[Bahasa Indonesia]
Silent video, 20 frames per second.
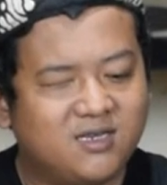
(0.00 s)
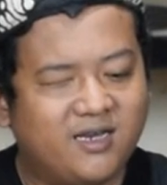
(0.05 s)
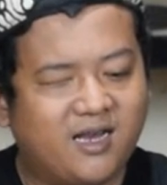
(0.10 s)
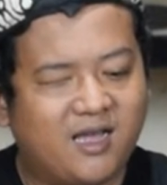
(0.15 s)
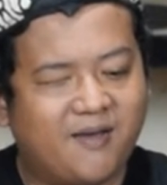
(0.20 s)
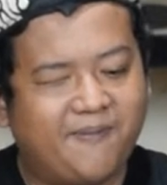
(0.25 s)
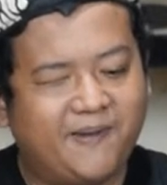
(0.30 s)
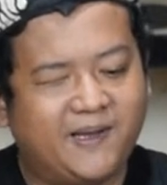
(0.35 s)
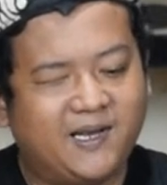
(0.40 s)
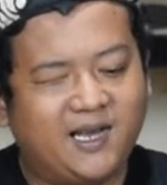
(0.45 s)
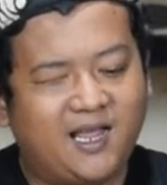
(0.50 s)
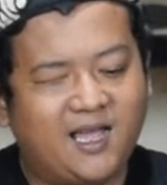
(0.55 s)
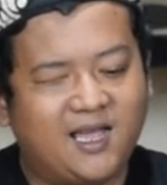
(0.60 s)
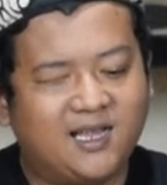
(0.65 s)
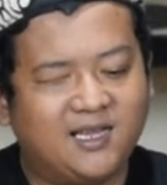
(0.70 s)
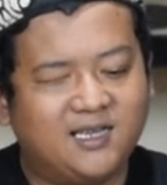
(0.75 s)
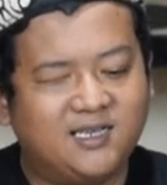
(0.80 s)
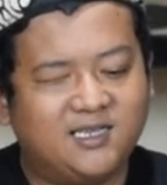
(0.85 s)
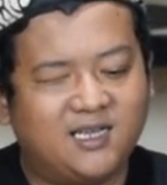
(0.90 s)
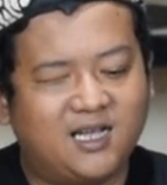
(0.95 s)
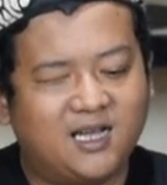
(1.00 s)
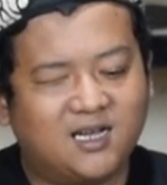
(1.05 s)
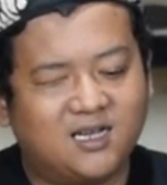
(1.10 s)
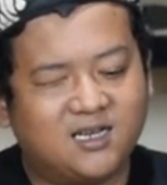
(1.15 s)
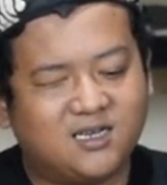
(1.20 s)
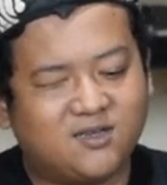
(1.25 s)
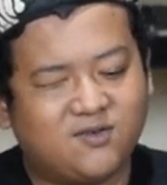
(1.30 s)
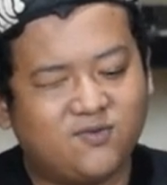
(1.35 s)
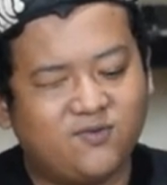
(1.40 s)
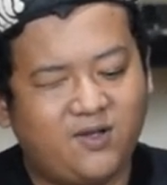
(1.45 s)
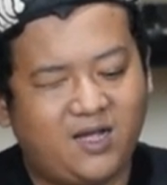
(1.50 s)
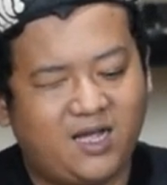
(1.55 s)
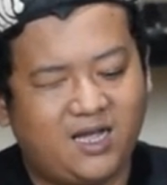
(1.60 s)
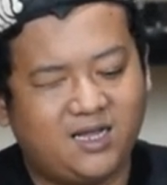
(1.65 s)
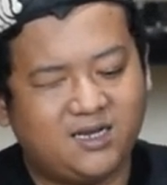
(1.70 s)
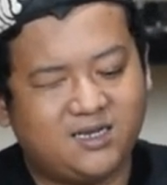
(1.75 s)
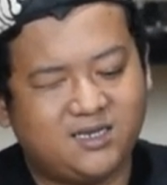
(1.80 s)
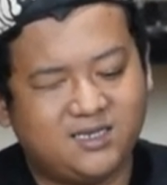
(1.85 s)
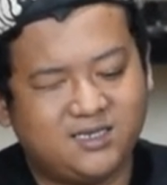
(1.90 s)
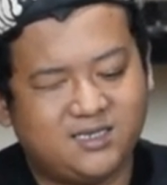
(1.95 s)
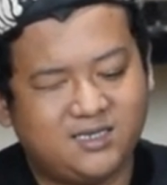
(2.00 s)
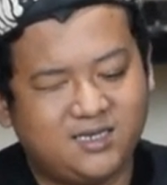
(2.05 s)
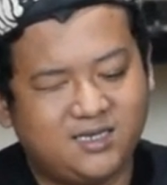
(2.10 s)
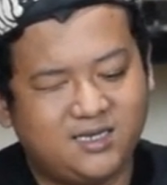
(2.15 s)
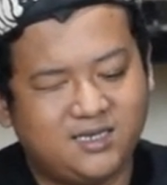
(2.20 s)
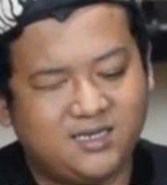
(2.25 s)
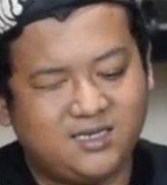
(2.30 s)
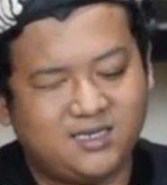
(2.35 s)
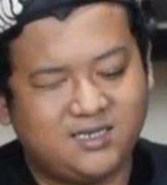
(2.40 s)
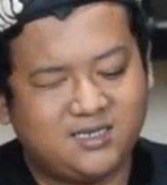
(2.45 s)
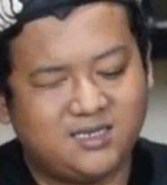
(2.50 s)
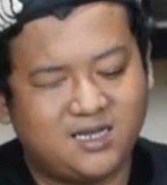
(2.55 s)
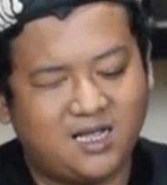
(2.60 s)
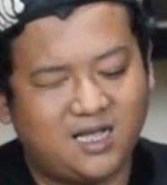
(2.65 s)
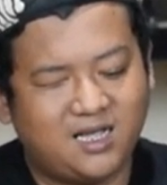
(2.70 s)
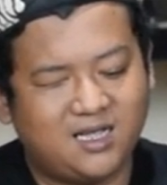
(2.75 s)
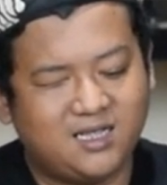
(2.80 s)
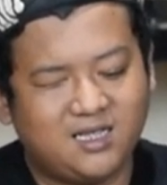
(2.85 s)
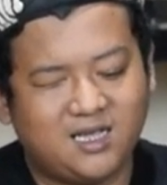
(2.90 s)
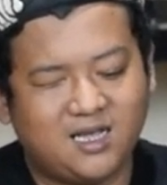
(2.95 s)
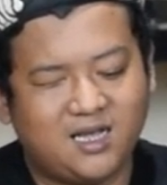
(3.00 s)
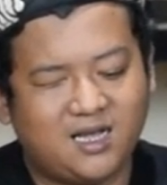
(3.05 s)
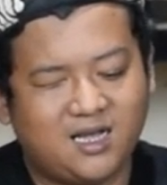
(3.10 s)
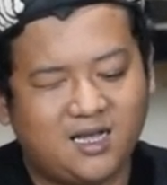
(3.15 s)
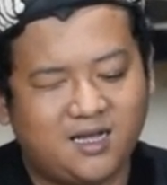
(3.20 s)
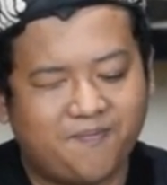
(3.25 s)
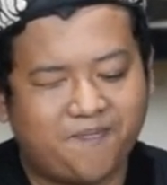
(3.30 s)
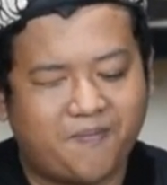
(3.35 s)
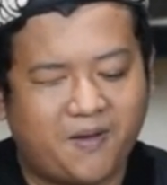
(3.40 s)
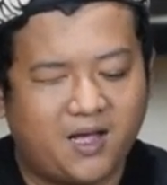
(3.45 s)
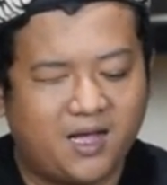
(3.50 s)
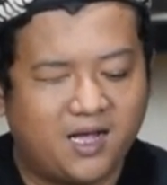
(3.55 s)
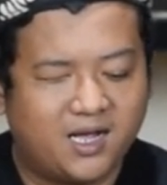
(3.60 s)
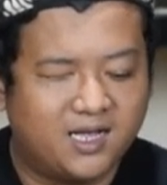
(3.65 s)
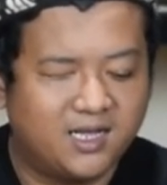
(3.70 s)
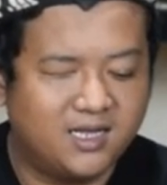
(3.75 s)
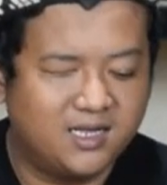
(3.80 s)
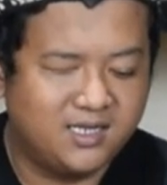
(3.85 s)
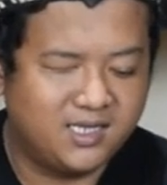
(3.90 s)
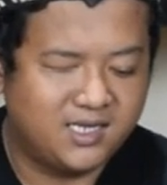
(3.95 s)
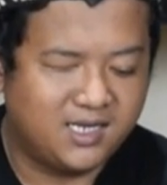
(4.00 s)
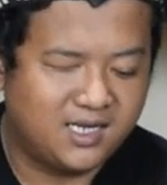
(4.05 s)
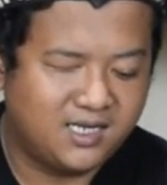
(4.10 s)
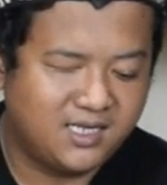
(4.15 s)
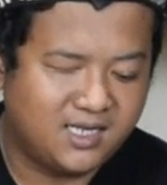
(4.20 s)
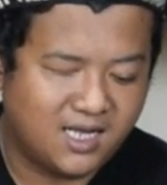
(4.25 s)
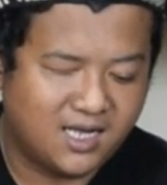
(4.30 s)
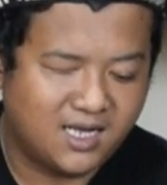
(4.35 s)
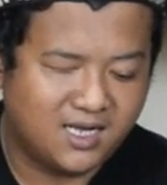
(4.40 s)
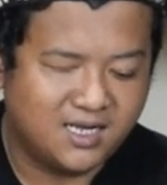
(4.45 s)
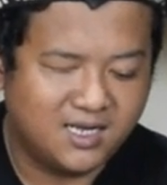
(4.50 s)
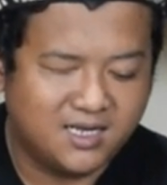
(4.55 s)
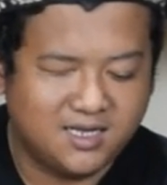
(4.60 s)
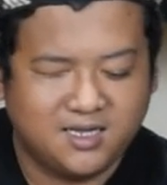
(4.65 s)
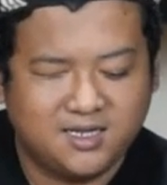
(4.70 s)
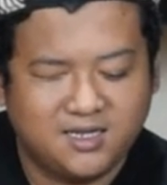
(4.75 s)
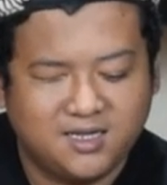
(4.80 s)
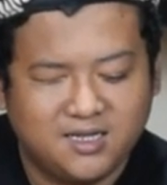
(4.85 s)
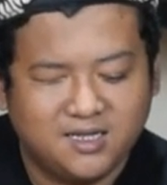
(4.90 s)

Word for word: senapan angin yang kedua di sini saya pakainya yang